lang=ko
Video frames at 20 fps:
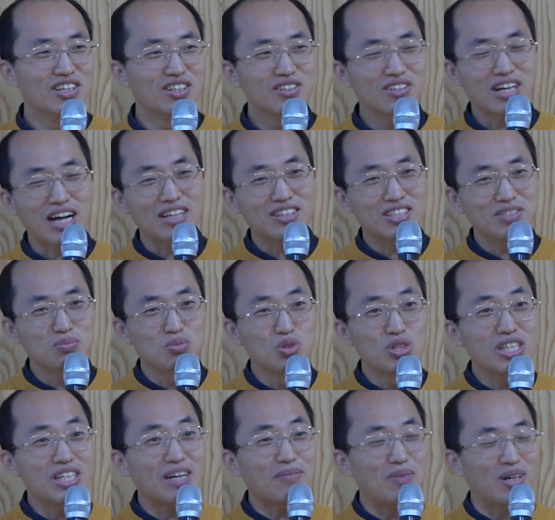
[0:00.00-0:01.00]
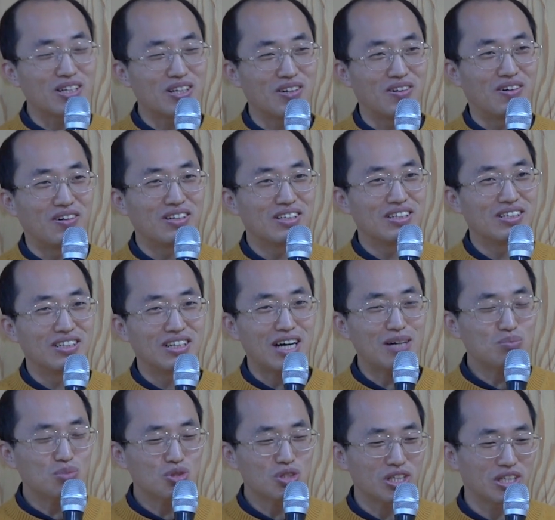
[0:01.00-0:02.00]
예. 같은 무리란 말이에요. 예,
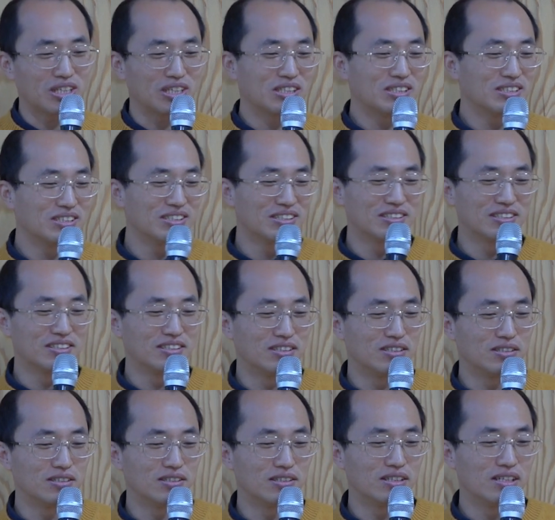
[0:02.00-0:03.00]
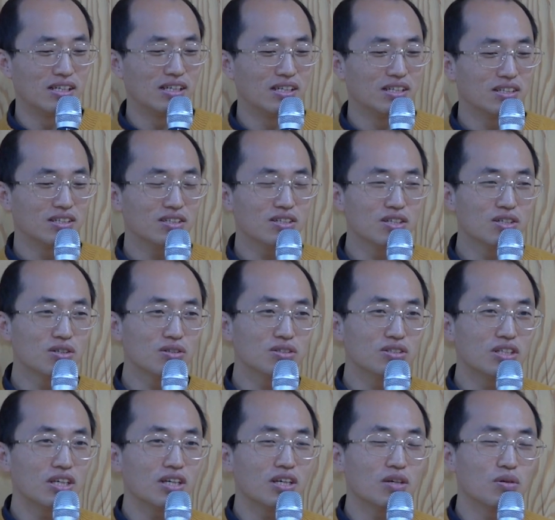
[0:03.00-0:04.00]
한 무리. 예, 이런
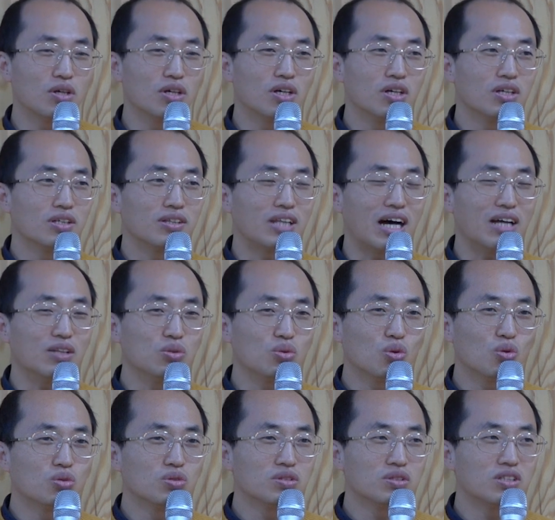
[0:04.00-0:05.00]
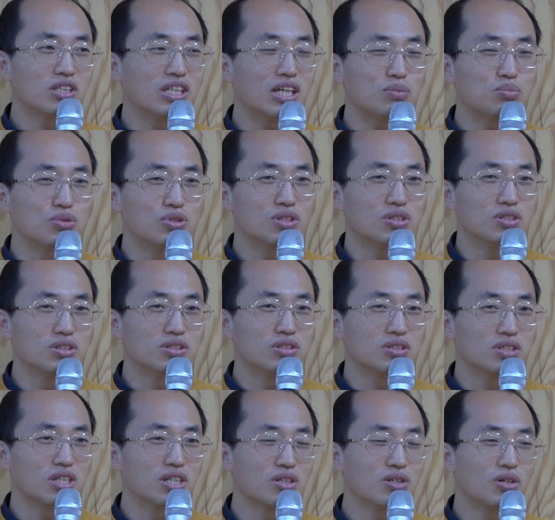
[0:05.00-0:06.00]
이제 난동이나
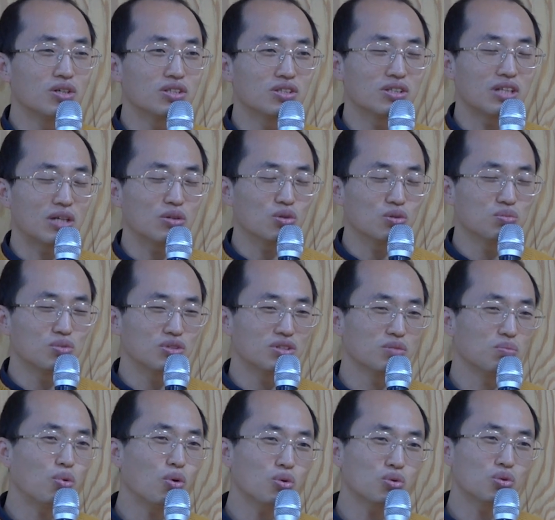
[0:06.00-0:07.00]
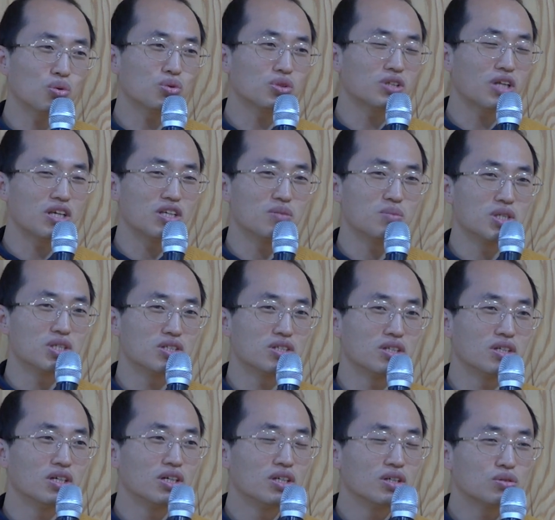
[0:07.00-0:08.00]
부리는 길거리에서 난동 부리는 폭도들의 이미지
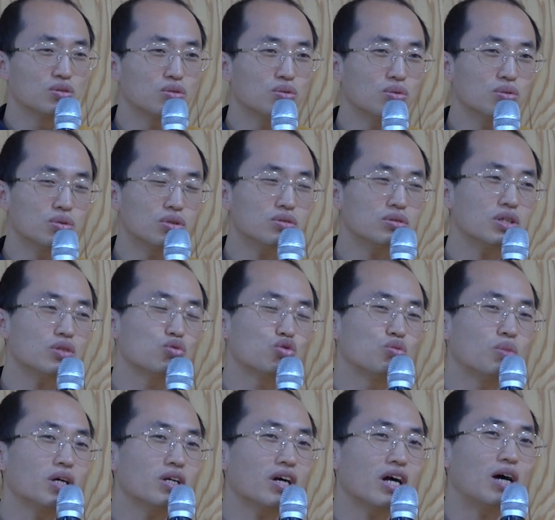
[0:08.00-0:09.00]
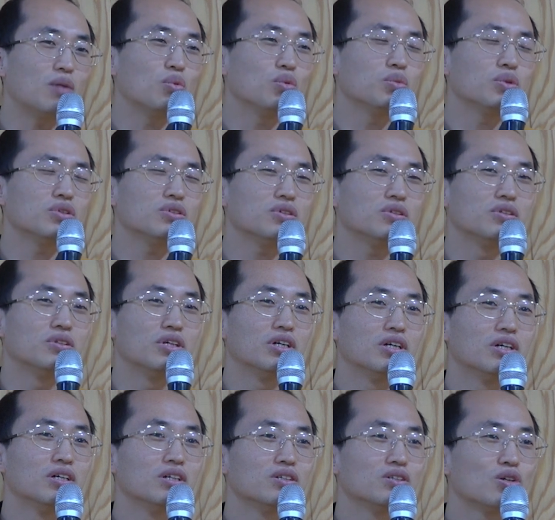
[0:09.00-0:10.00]
그리고 실제 주말에 가보면은
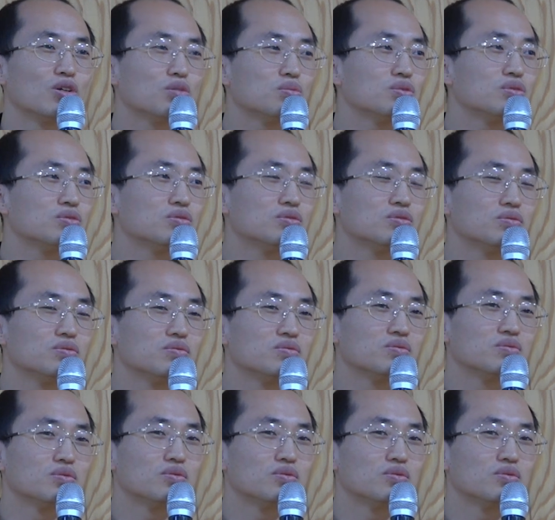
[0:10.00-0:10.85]
여러분